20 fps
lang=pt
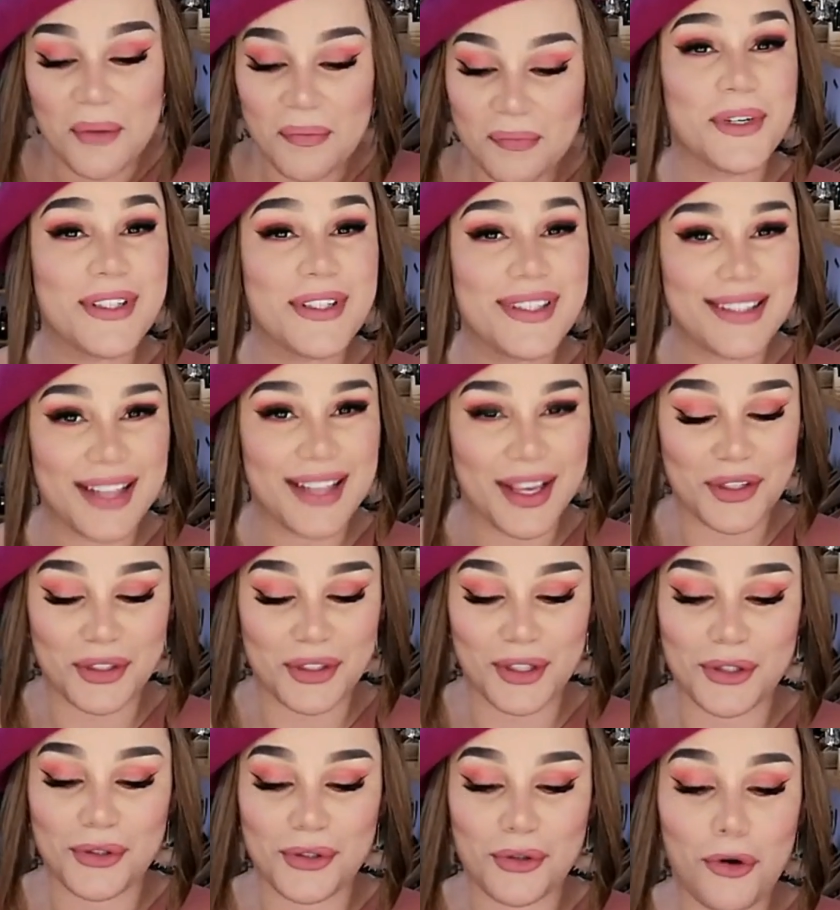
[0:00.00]
Pois é,
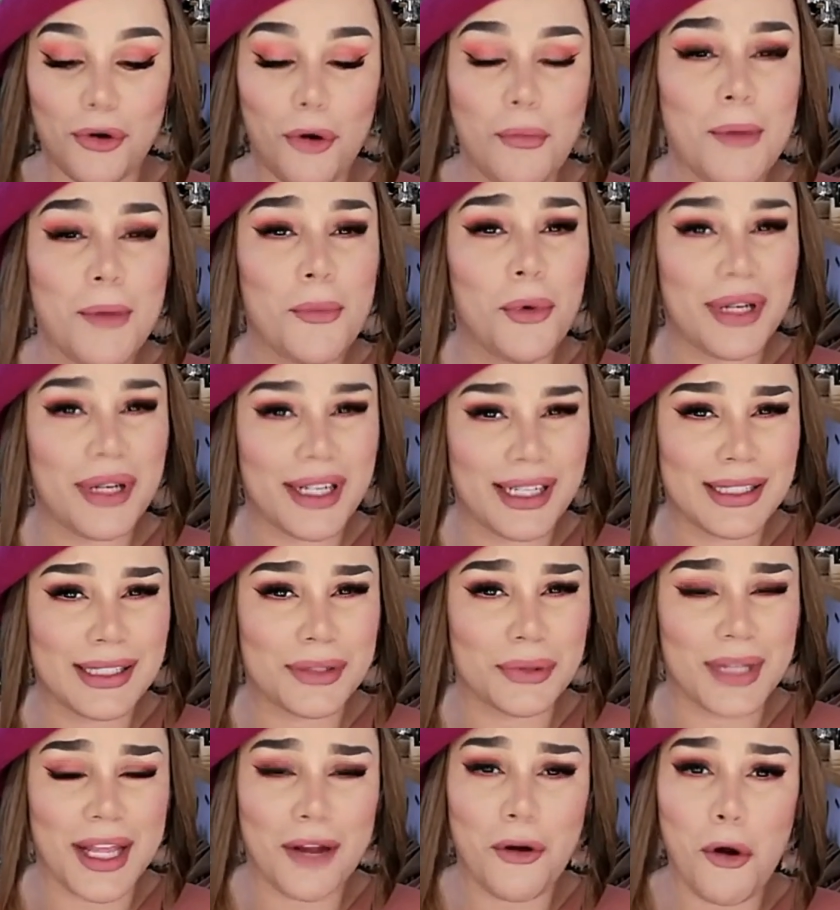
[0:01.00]
gente,
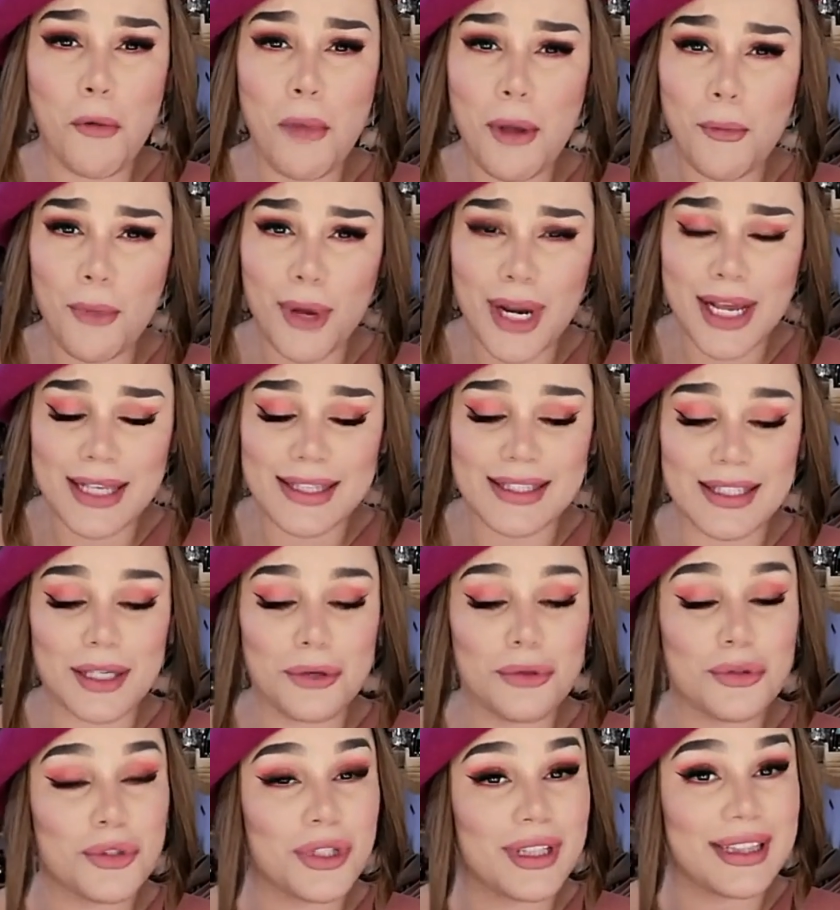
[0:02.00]
comemorando, né?
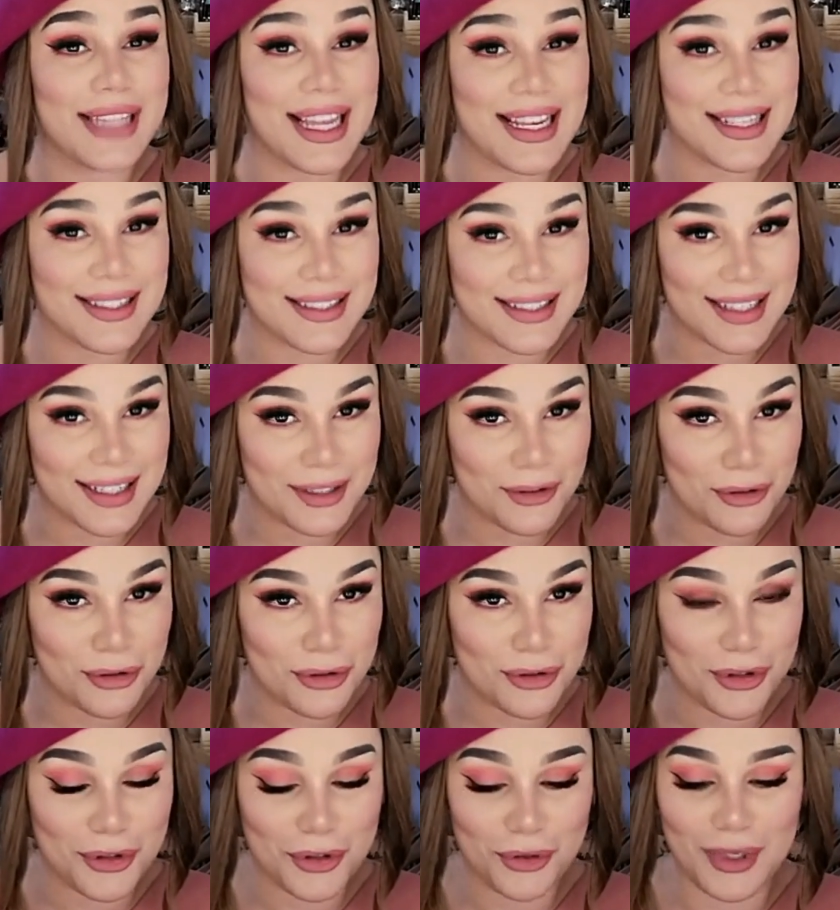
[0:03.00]
Comemoração de 10
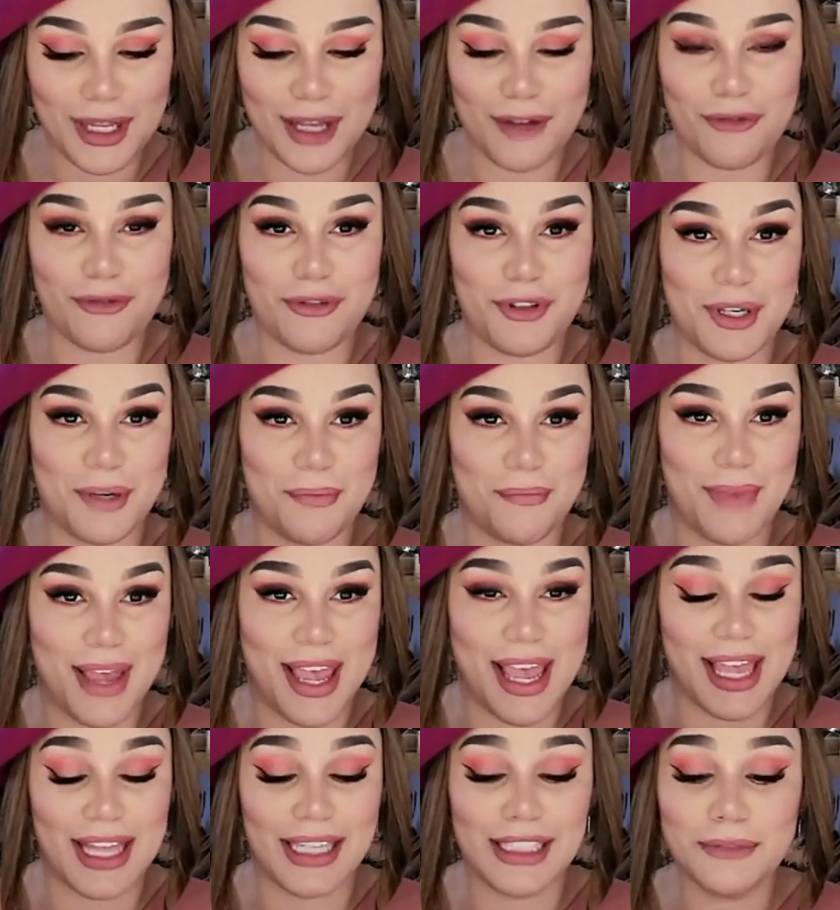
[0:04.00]
anos do La Vie est
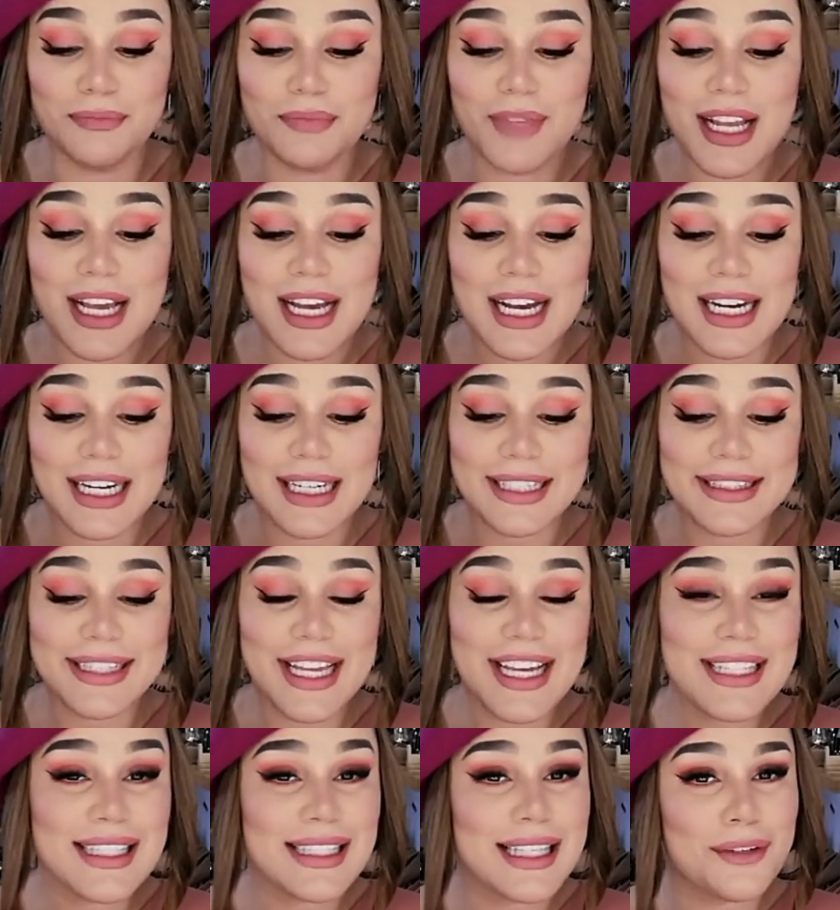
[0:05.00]
Belle,
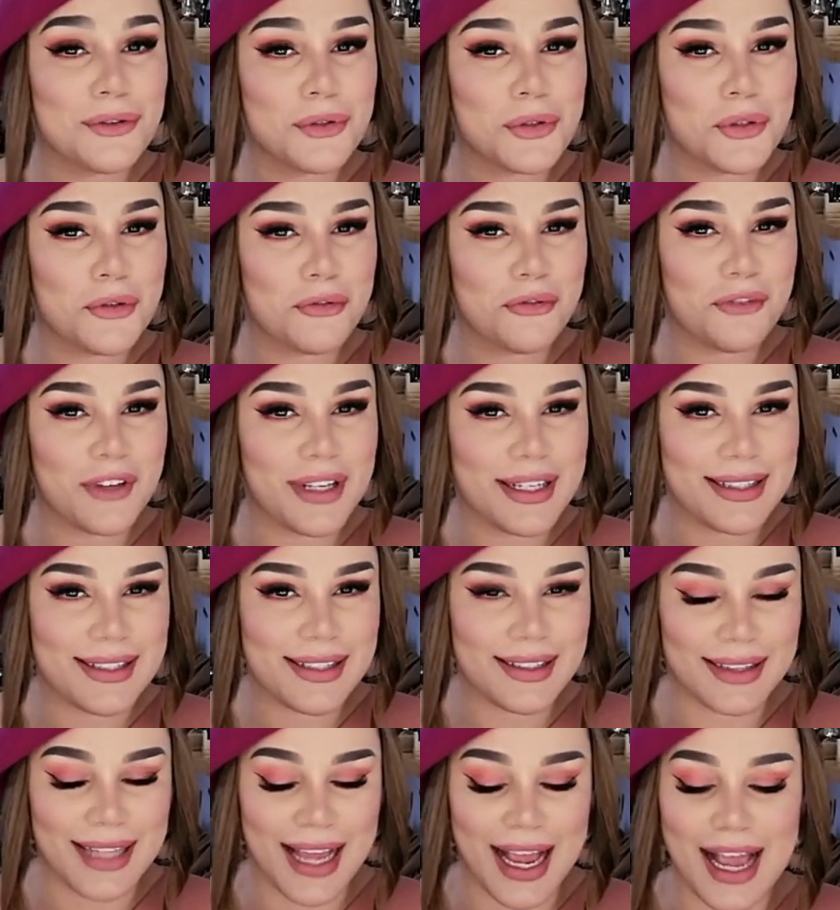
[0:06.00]
10 ah, anos de
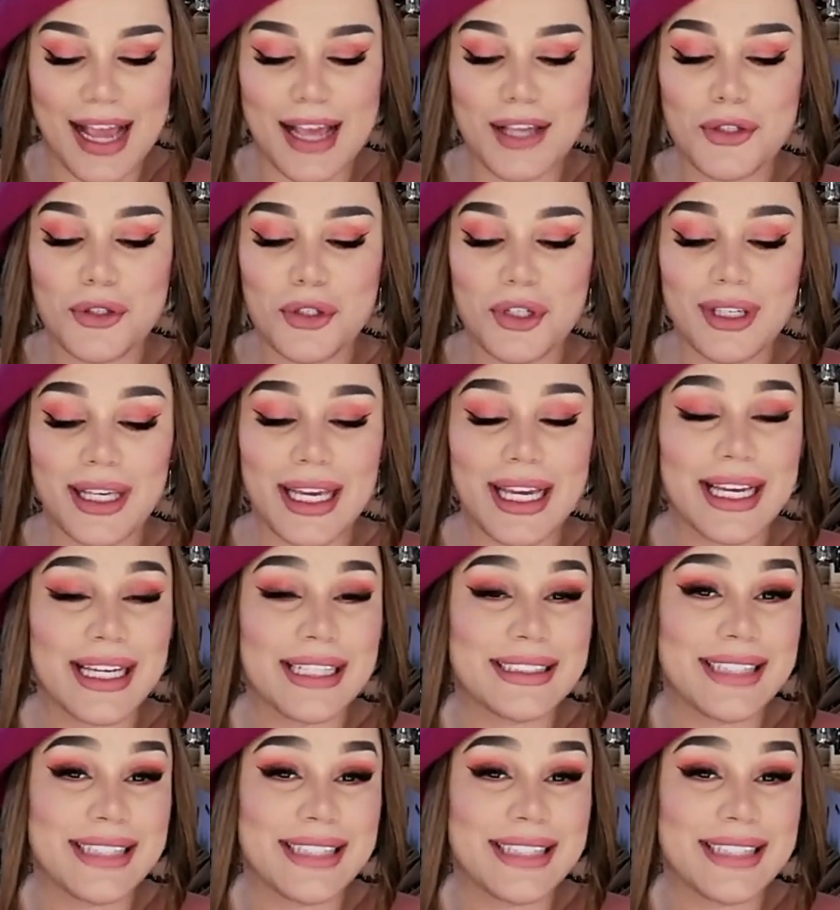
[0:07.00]
felicidade, 10